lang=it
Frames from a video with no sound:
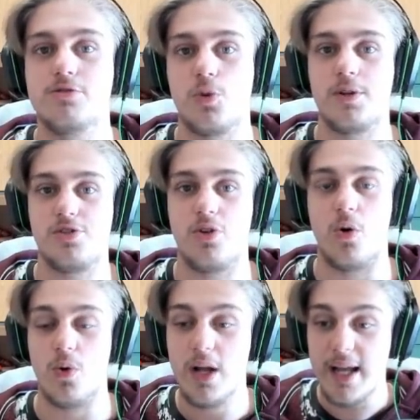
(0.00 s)
contro questo
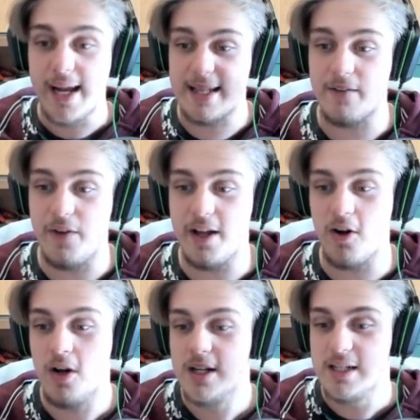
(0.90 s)
Goku. E
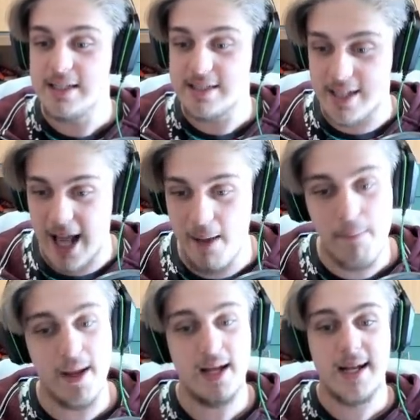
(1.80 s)
davvero
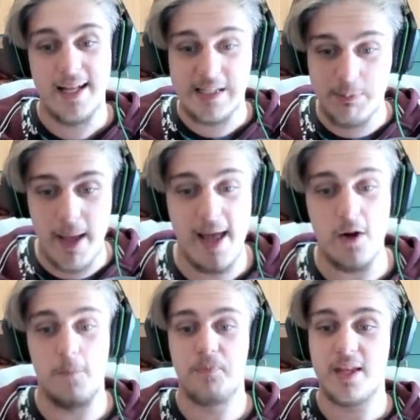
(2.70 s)
sarebbe, e
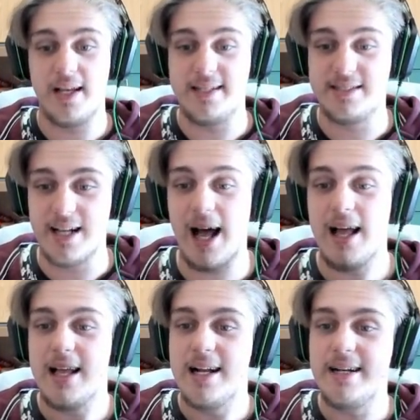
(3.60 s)
spero che sarà